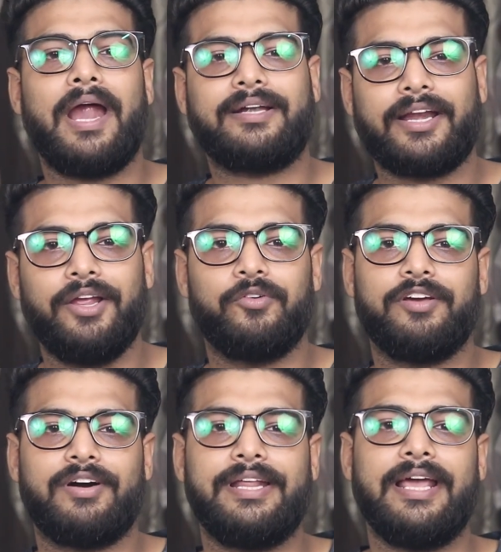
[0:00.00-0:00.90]
बैटरी
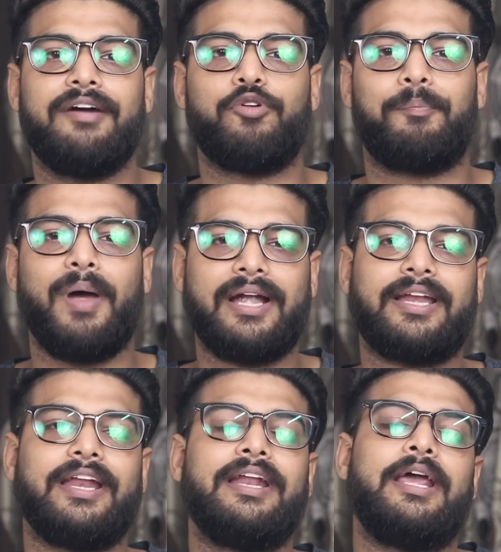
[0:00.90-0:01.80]
होने वाली है वो
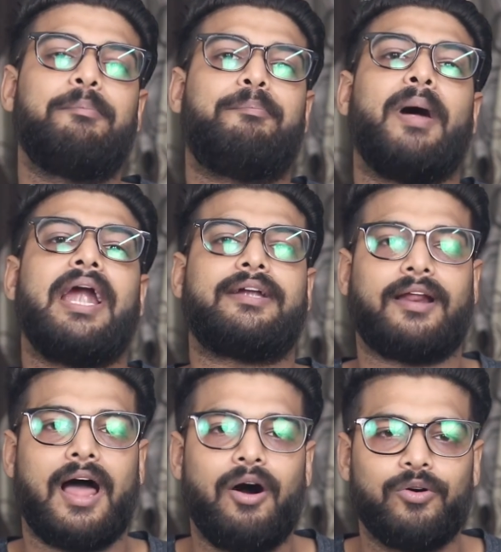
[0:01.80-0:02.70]
बैटरी नहीं
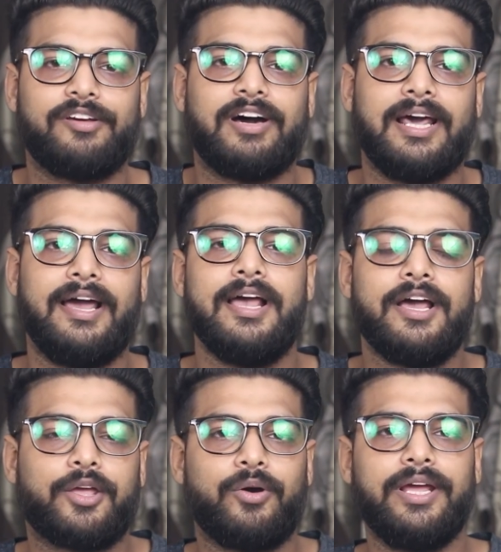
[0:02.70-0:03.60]
बैटरा होने वाला
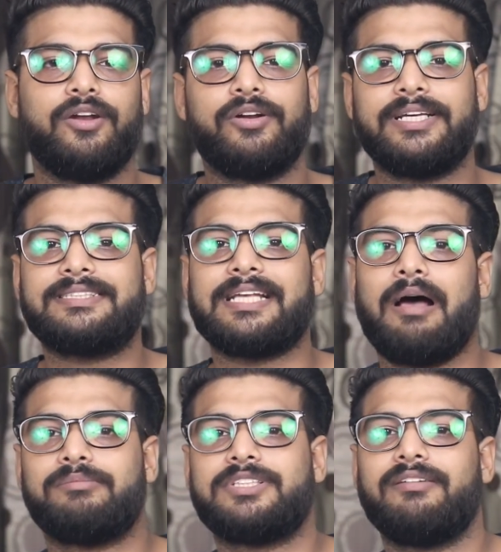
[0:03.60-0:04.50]
है क्योंकि इन्होंने
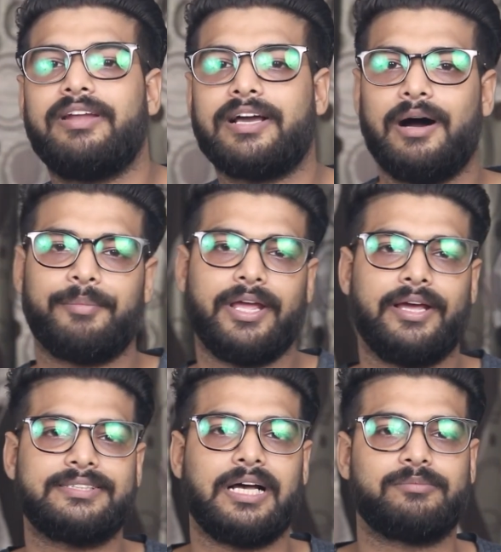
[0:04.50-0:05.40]
सैमसंग वाले काम किए
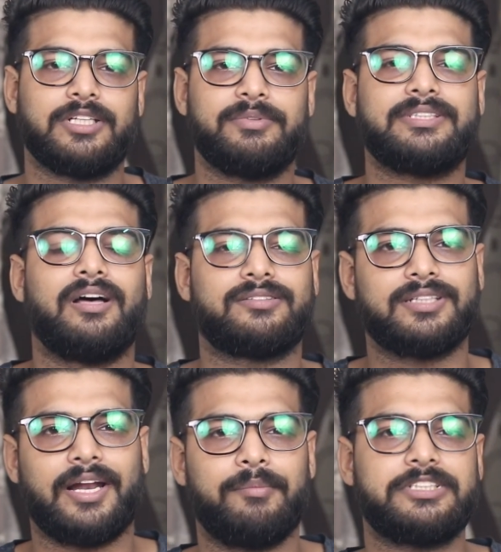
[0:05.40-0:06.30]
हैं सैमसंग में सात
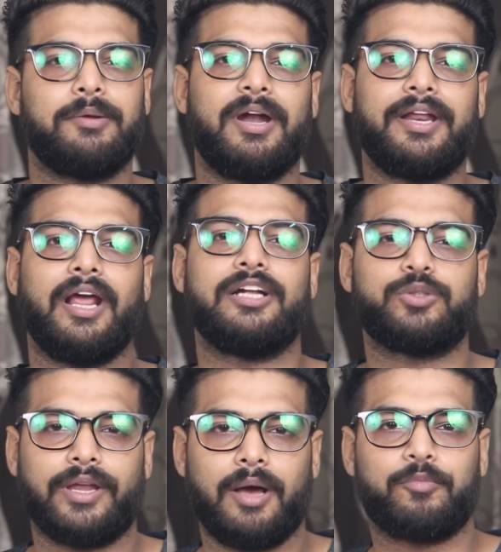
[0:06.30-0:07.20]
हजार की बैटरी आ
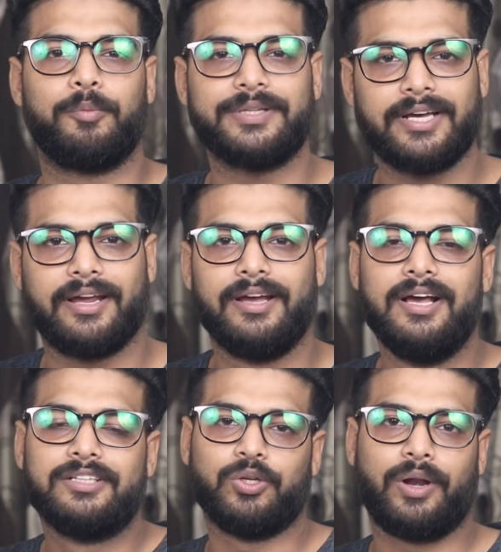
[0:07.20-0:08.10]
चुकी है आपको पता है
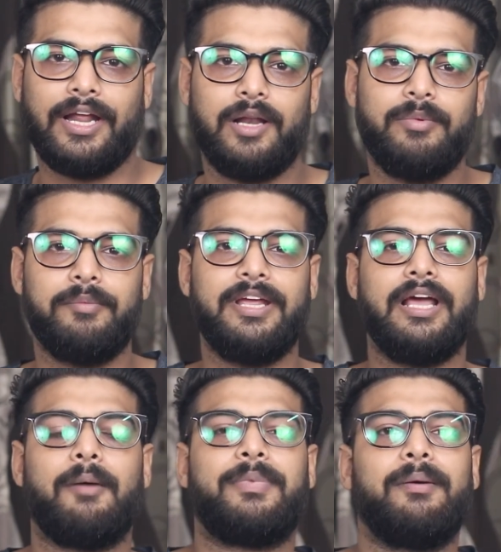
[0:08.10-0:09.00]
सो so, रियलमी भी
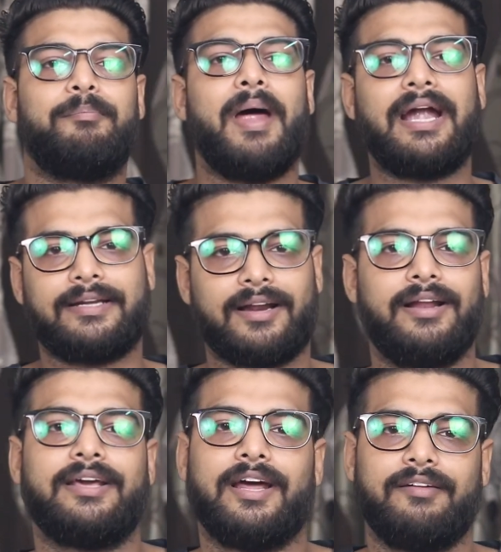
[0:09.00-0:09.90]
अपने
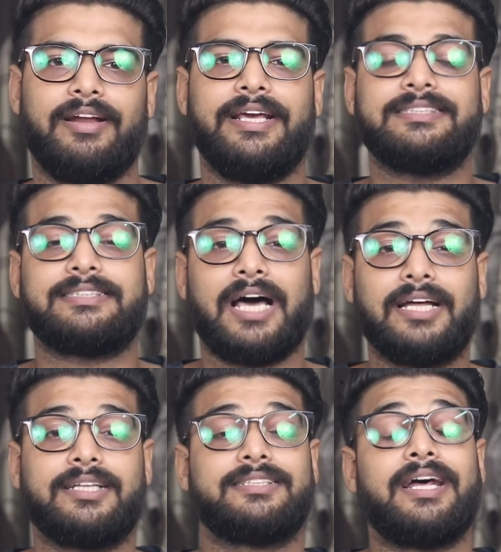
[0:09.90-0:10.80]
बैटरा लेके आने वाली है
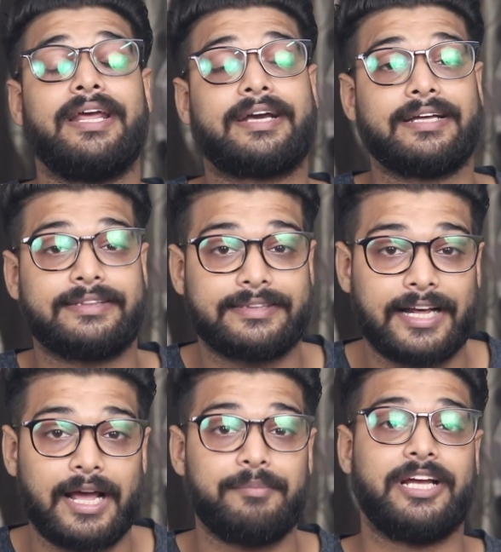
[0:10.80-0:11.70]
सात हजार
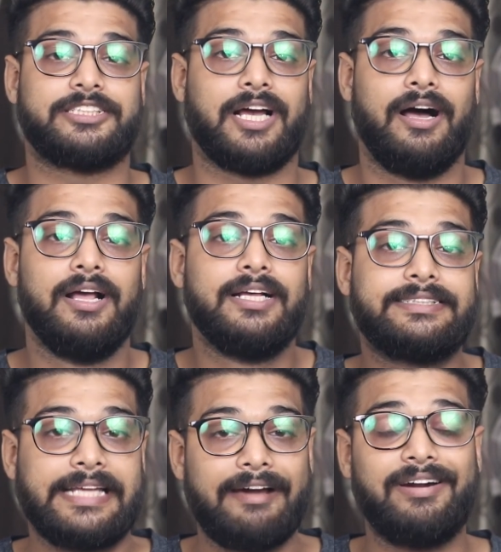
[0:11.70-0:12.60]
इकहत्तर एमएच का
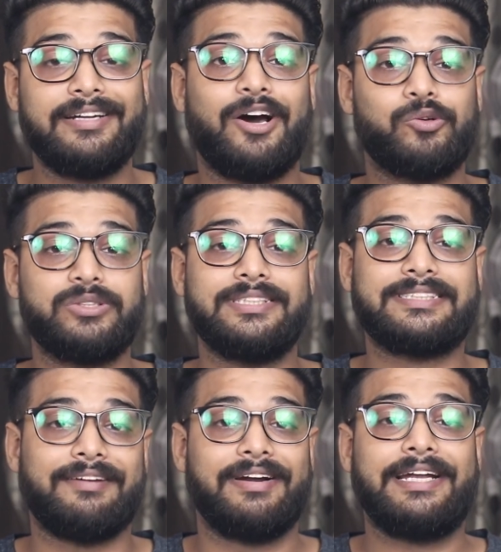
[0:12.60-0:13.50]

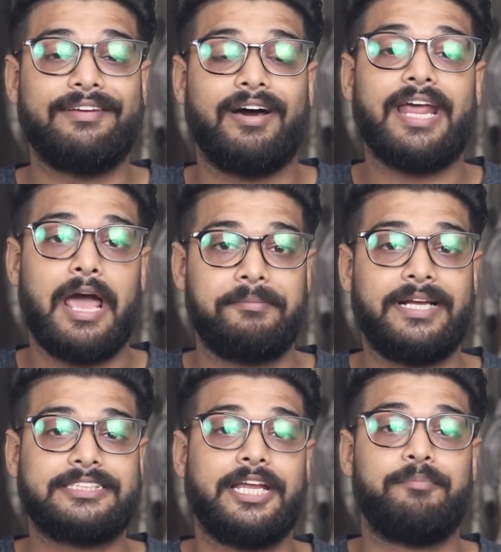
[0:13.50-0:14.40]
7071
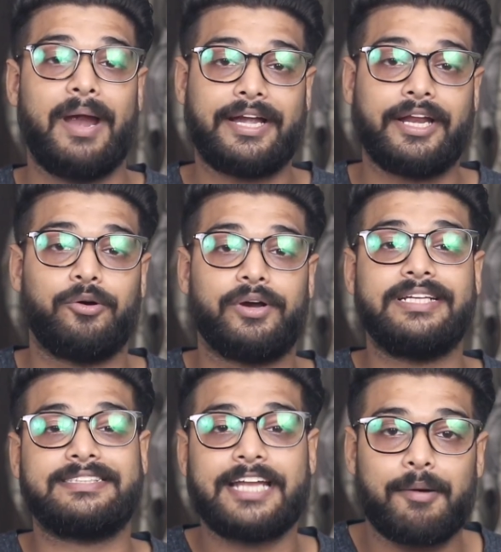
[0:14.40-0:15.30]
mAh की बैटरी
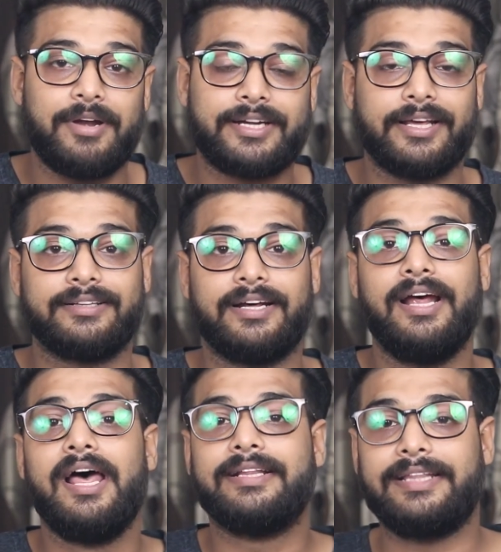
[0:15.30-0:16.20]
होगी इस टैबलेट के
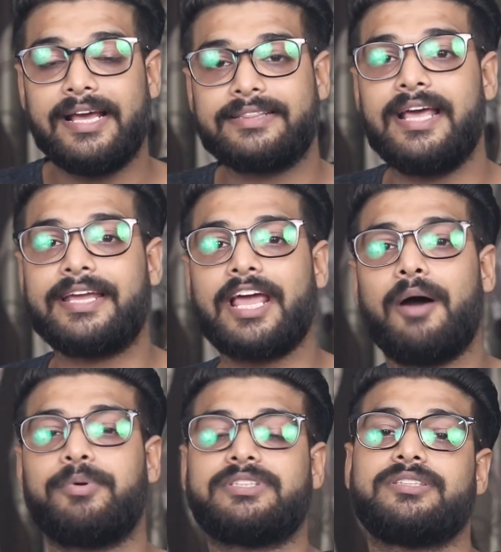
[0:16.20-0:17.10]
अंदर देखते हैं
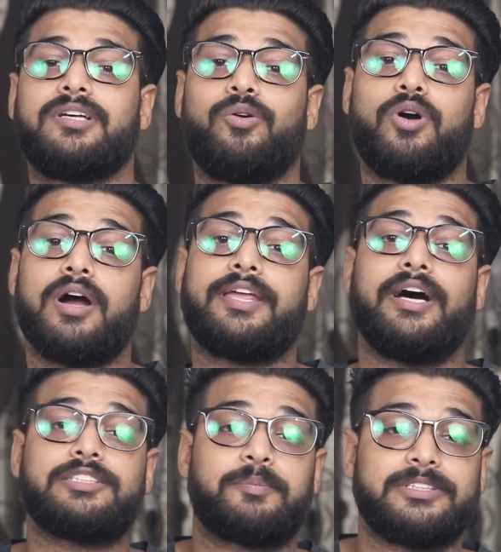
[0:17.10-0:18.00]
क्या प्रोसेसर होगा
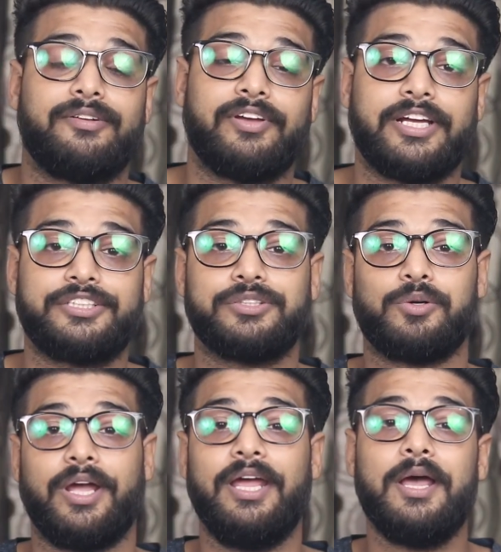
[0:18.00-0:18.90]
क्या स्पेसिफिकेशन
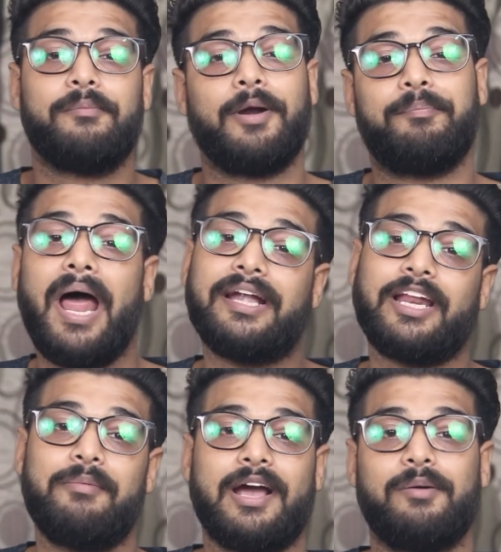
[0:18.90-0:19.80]
होगी बट
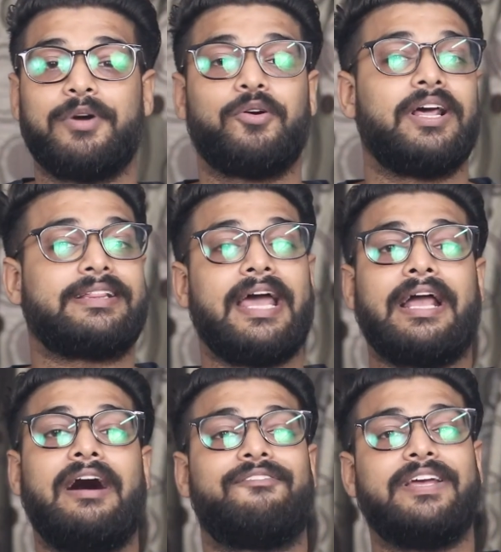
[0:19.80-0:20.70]
बैटरी बैकअप मेरे को लगता है
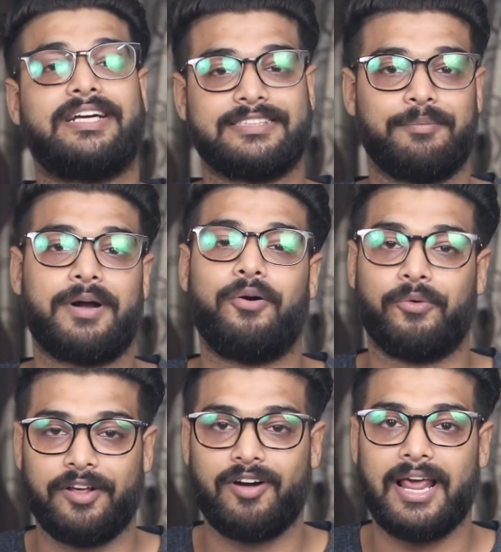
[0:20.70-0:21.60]
काफी गजब का
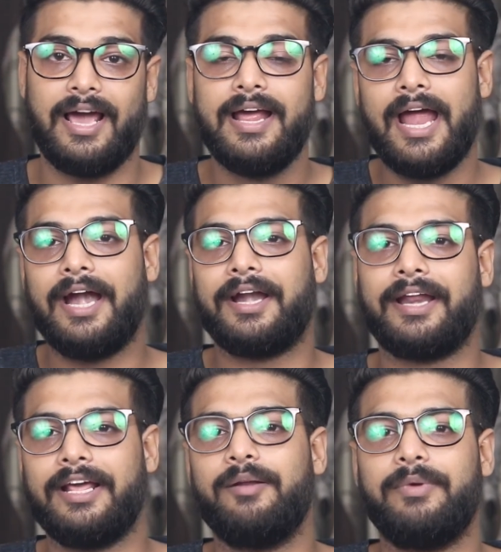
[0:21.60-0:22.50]
होने वाला है एंड
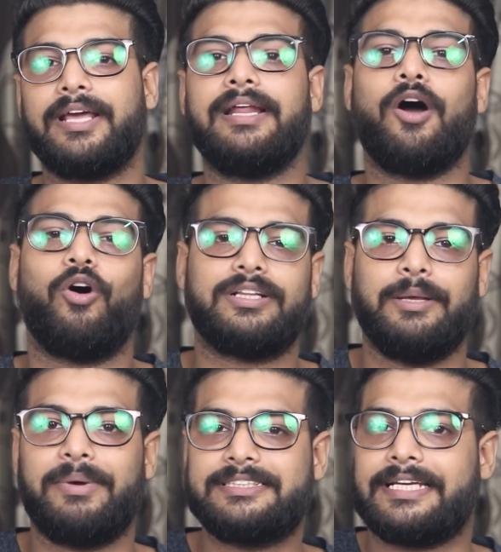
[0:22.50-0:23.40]
रियलमी के लिए ऑल
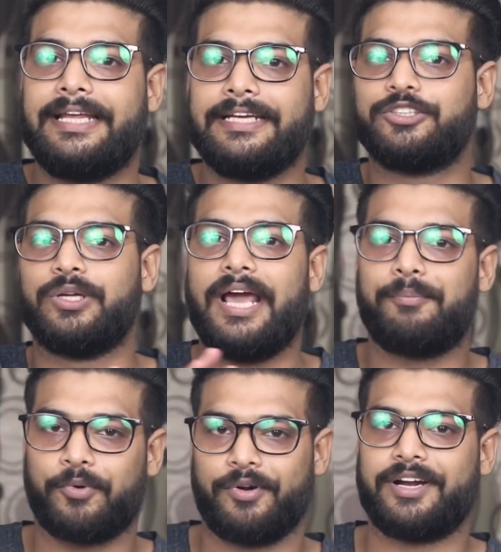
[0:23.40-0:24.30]
दी बेस्ट की ये जो नया
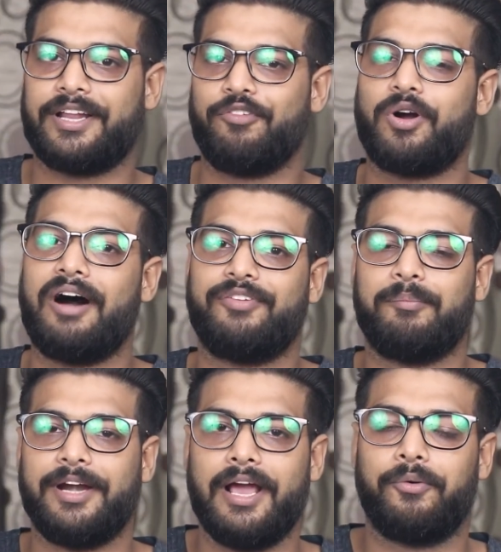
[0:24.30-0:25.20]
प्रोडक्ट है वो काफी
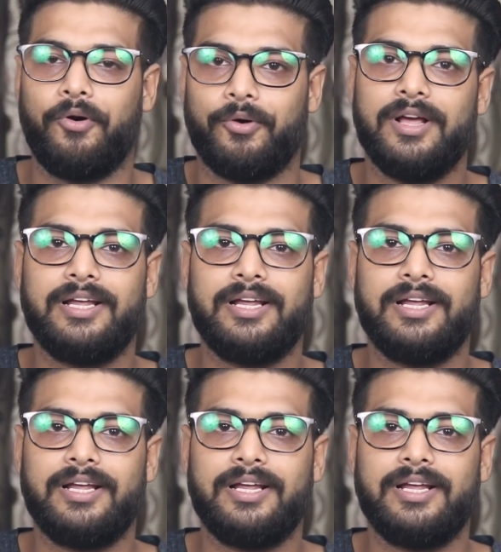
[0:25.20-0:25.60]
बढ़िया हो